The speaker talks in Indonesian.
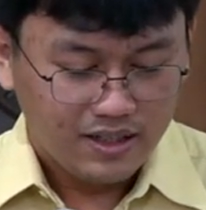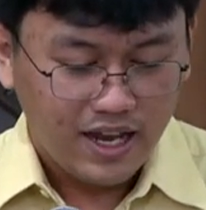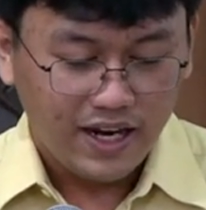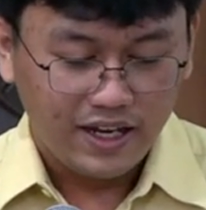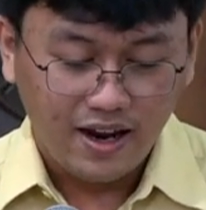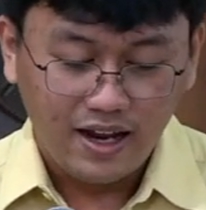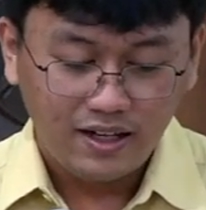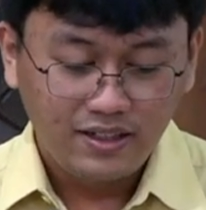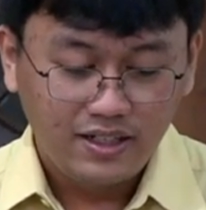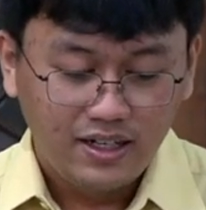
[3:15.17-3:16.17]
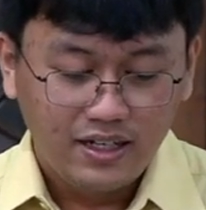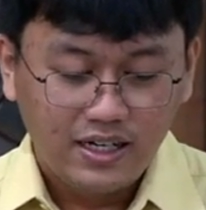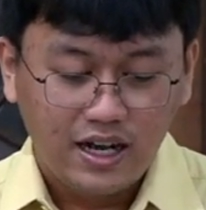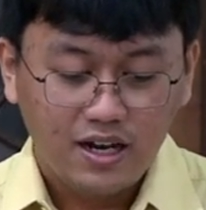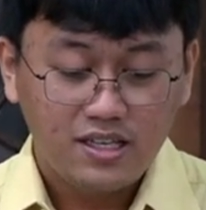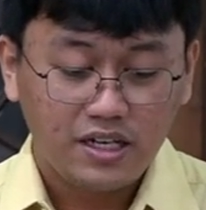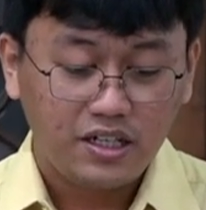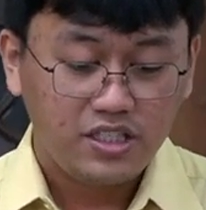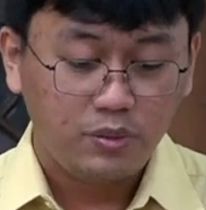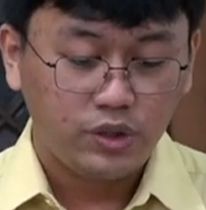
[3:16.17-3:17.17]
Tak heran, karena
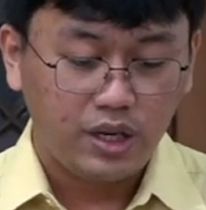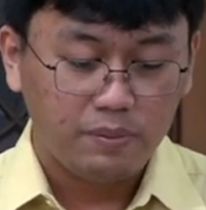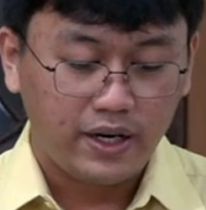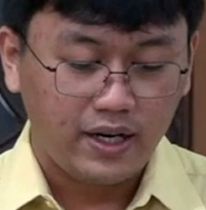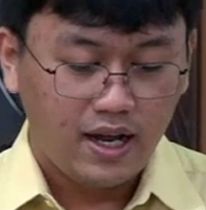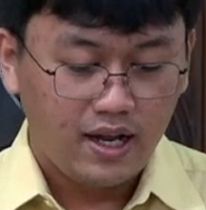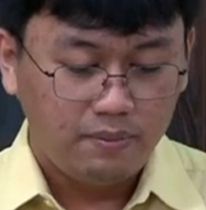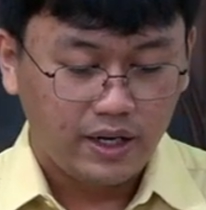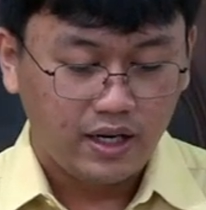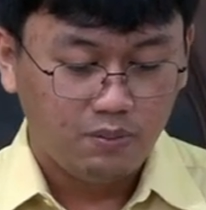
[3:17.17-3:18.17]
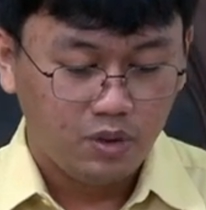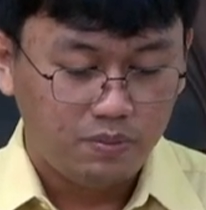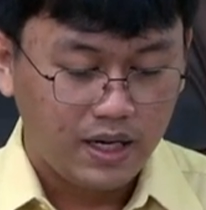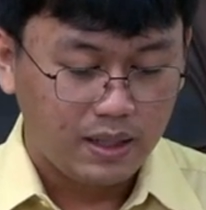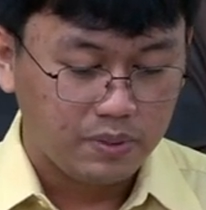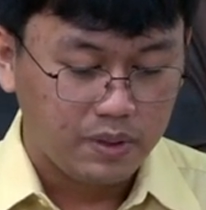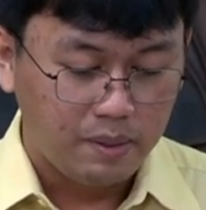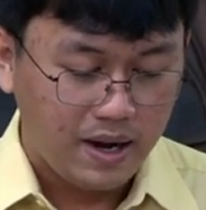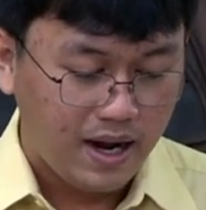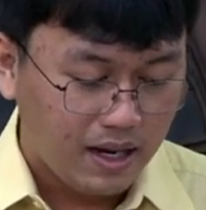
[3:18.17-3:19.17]
saking sibuknya mereka, mereka melupakan
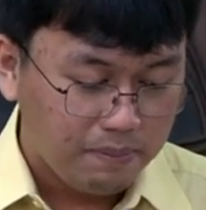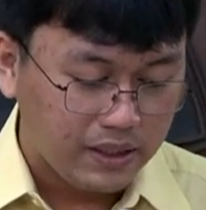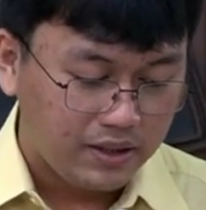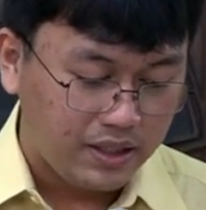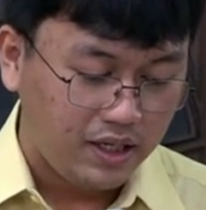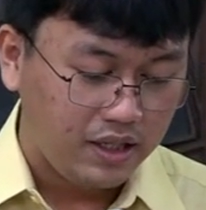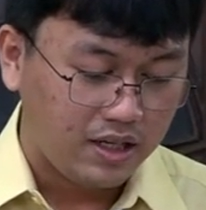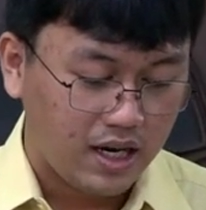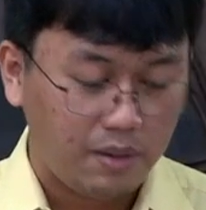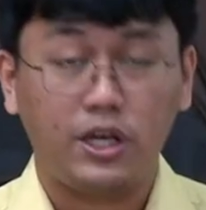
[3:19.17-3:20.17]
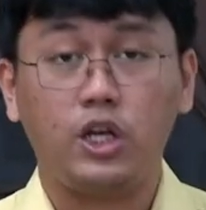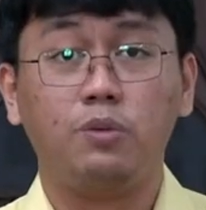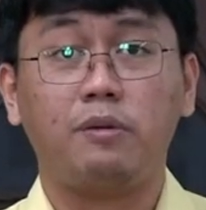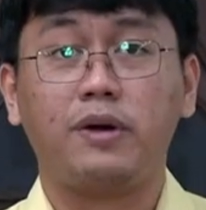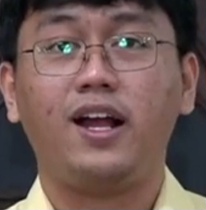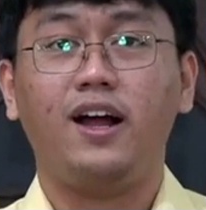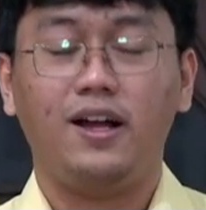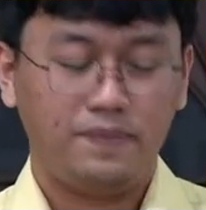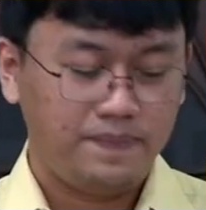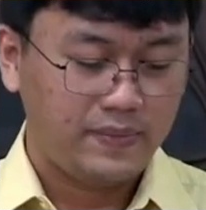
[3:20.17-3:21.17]
beberapa hal penting di dalam kehidupan
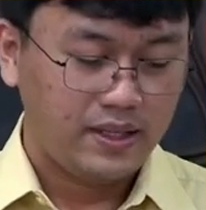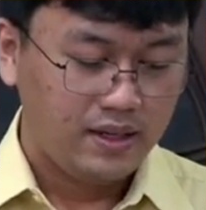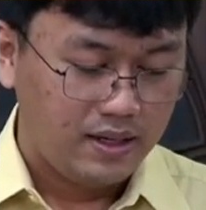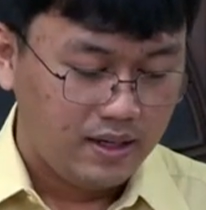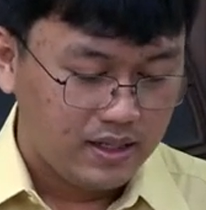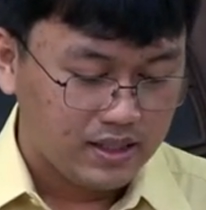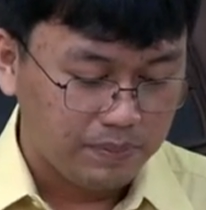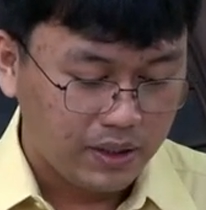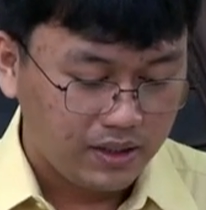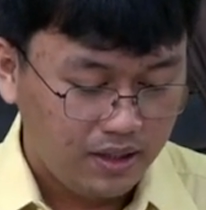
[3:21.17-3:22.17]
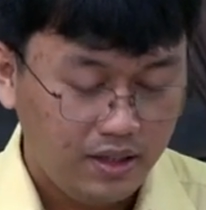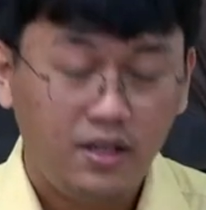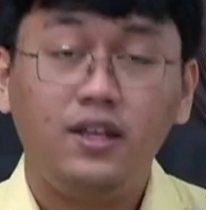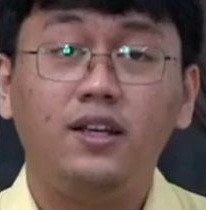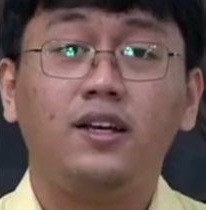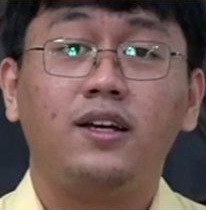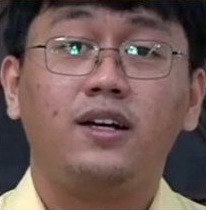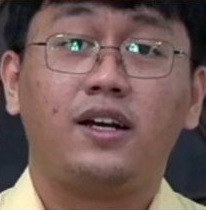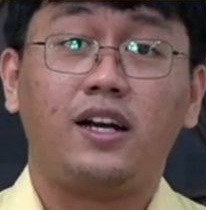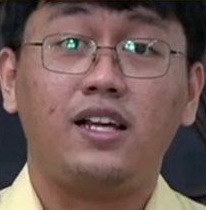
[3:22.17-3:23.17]
mereka. Seperti
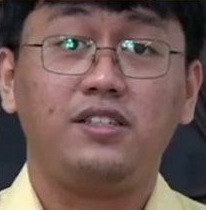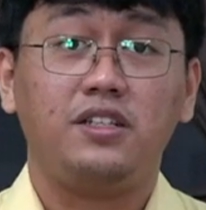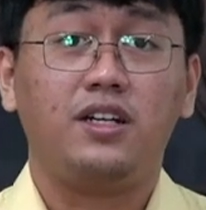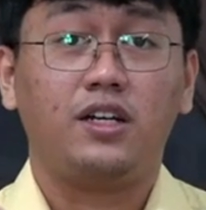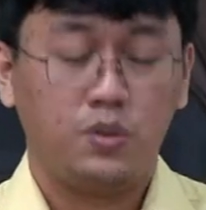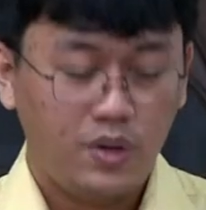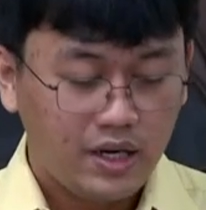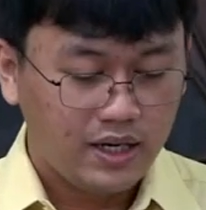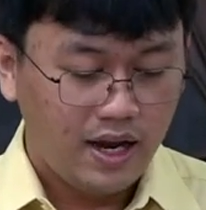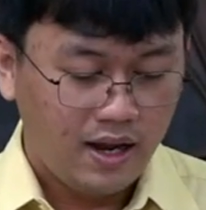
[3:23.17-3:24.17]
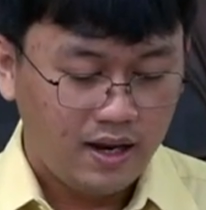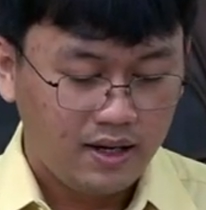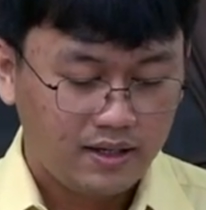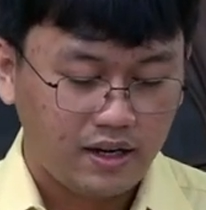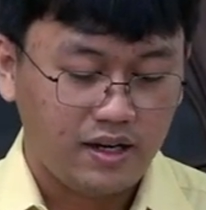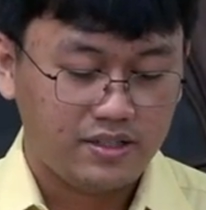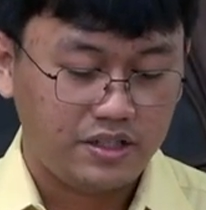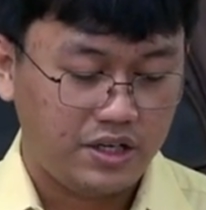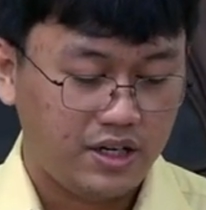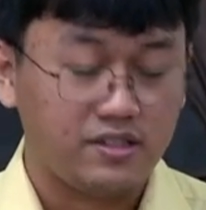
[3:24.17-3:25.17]
relasi dengan keluarga,
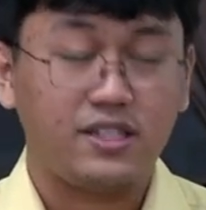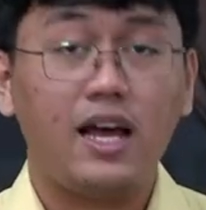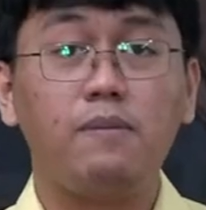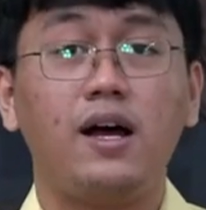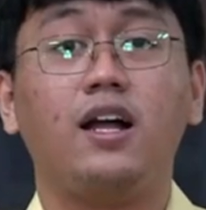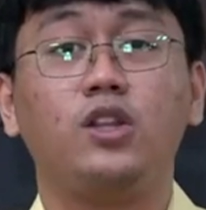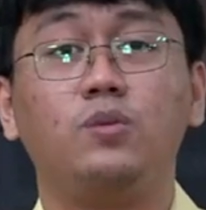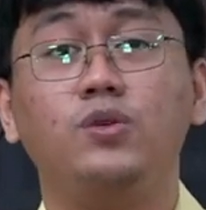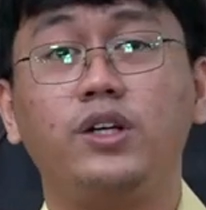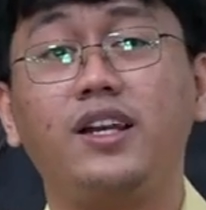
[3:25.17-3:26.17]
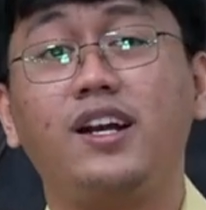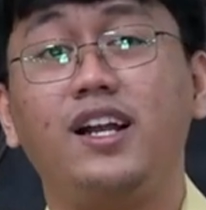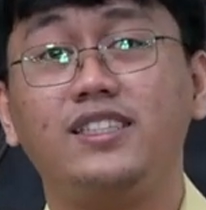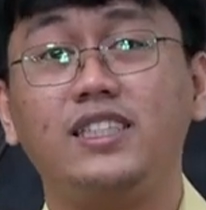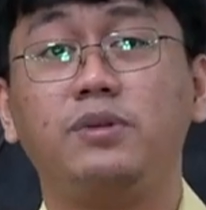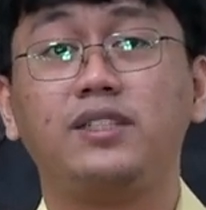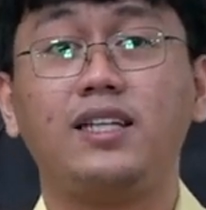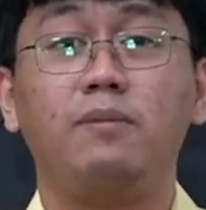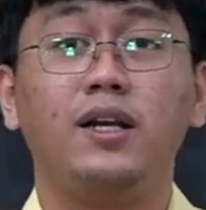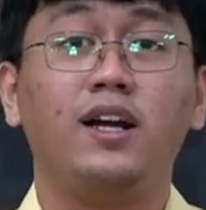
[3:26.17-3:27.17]
relasi dengan sesama, atau mungkin relasi
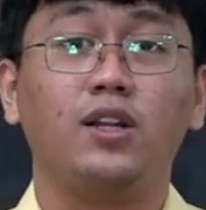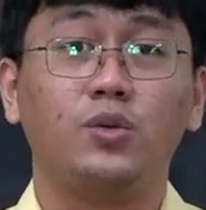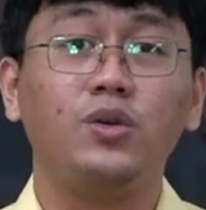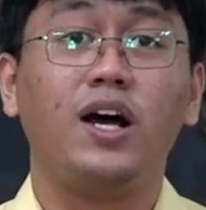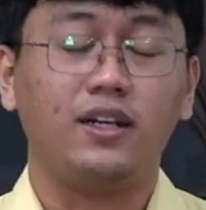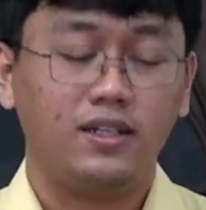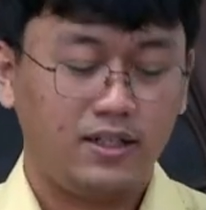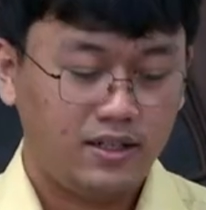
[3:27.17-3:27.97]
bersama dengan Tuhan.